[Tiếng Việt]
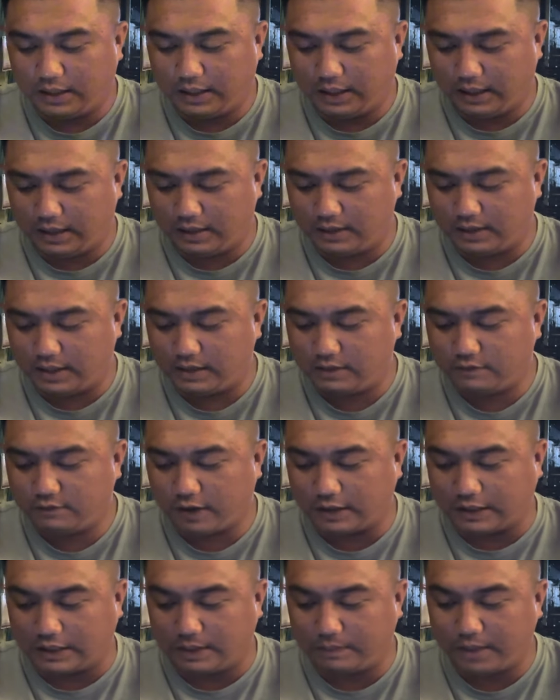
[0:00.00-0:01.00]
À, đến
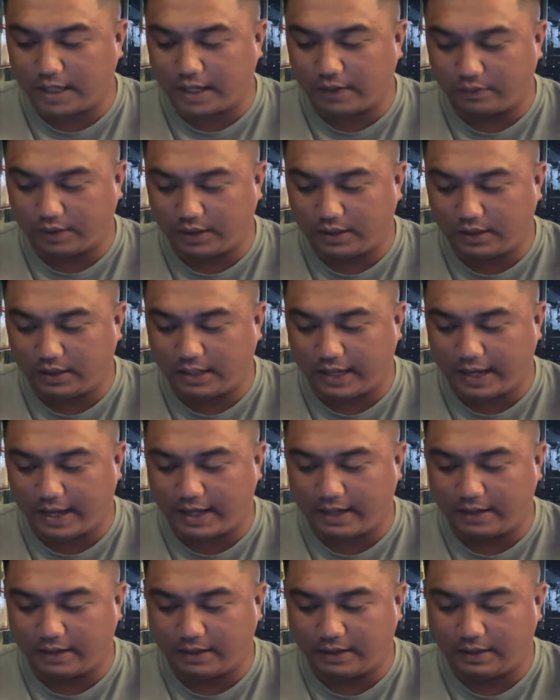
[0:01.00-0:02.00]
phần tiếp theo á,
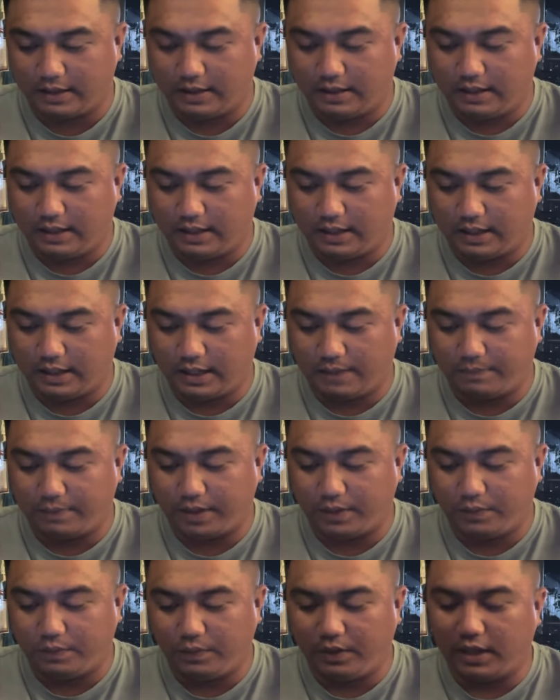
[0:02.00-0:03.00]
là à, em
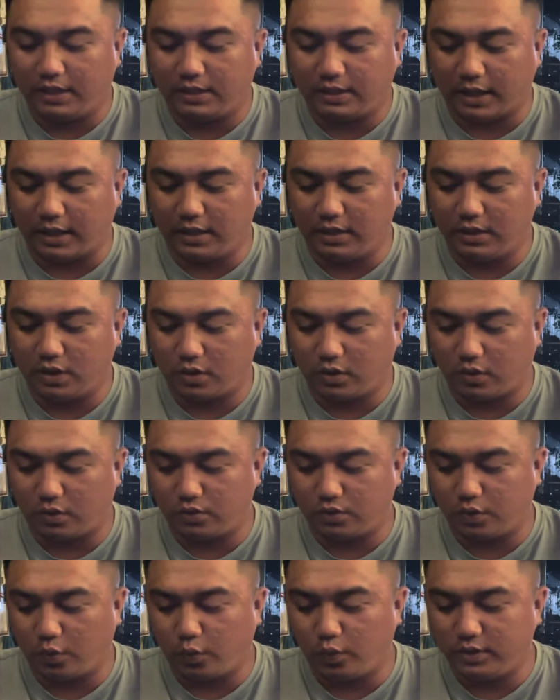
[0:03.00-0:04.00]
Hiếu à, chỉ cho cô
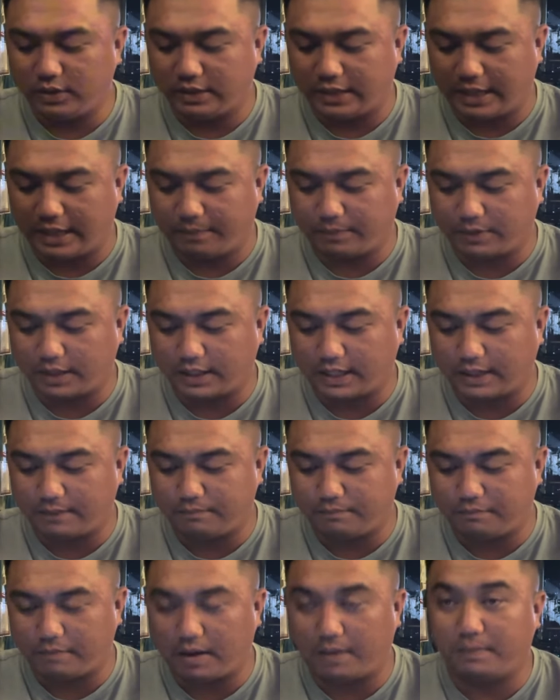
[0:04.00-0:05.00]
chú anh chị em cái cách
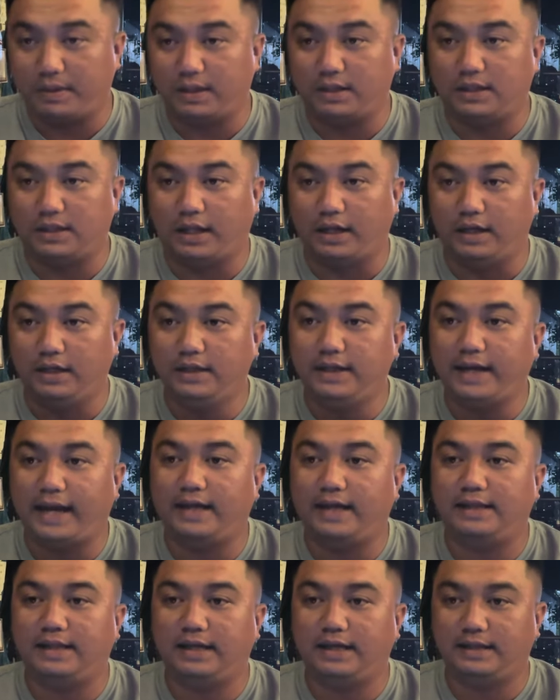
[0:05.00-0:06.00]
mà mình thỉnh
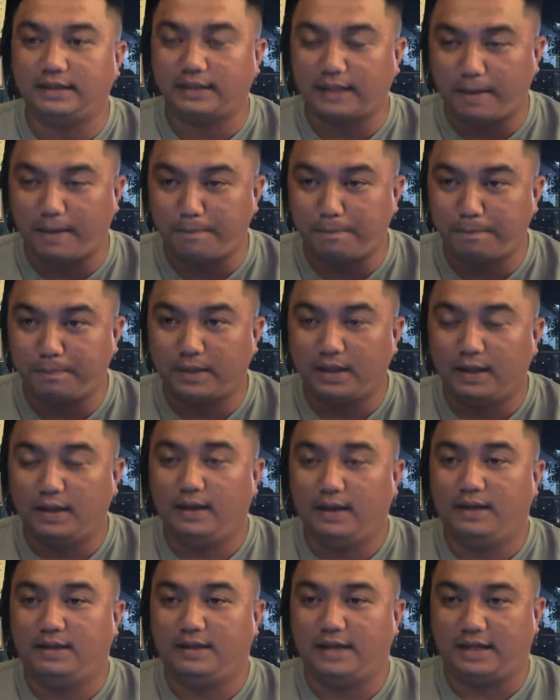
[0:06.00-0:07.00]
dây thiên tâm
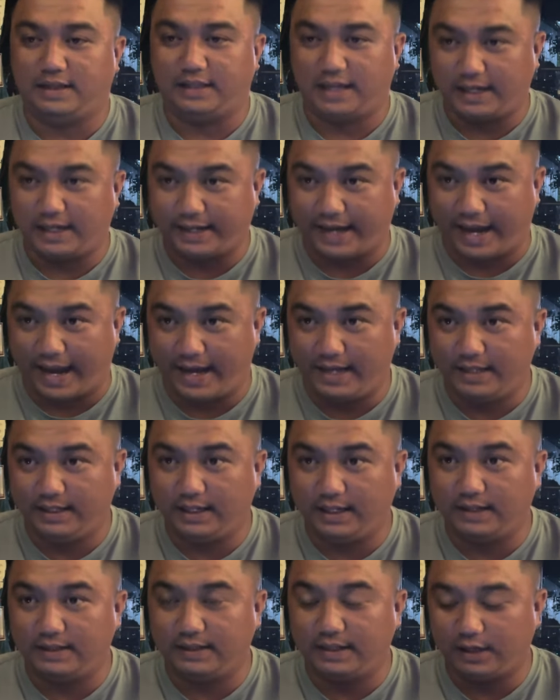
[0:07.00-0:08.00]
và tất cả
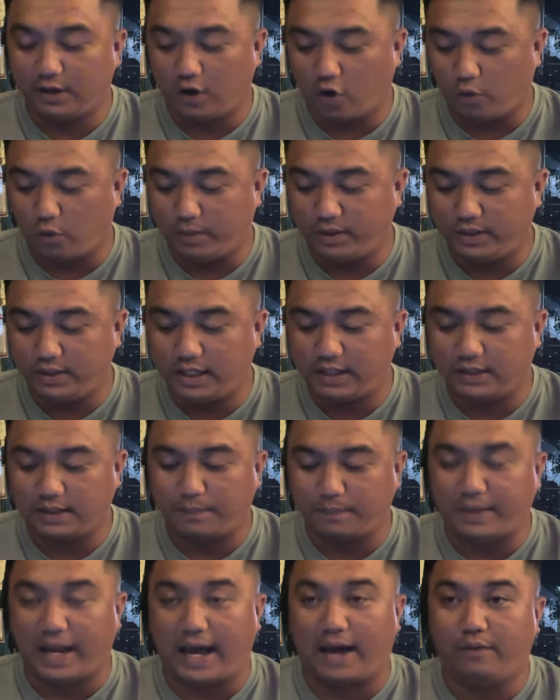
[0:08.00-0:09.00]
những cái đồ bên thiên
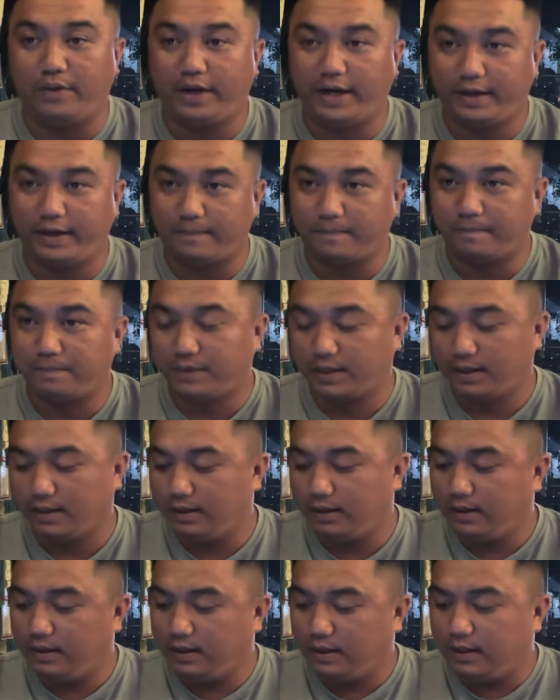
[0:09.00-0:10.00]
tâm đạo hen
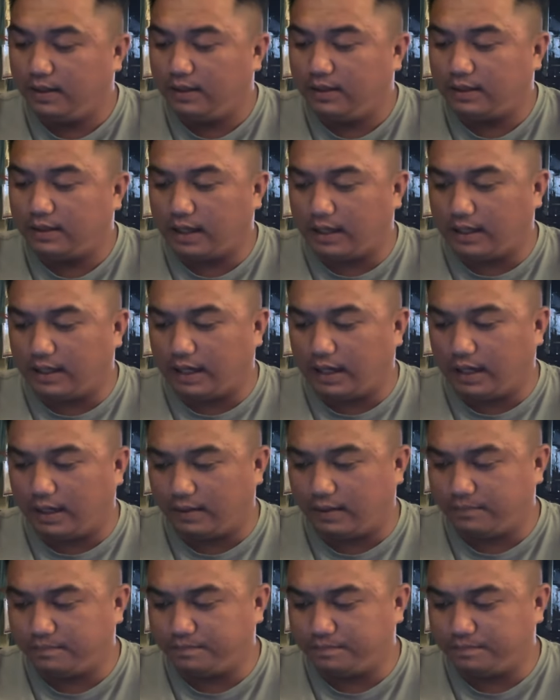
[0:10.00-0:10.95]
thì à,